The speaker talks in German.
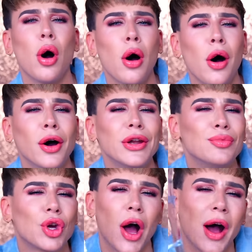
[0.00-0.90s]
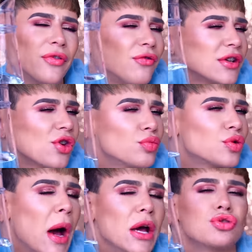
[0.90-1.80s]
on, eben eine Karaffe Wasser
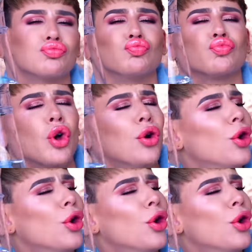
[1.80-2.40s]
umschmeißen.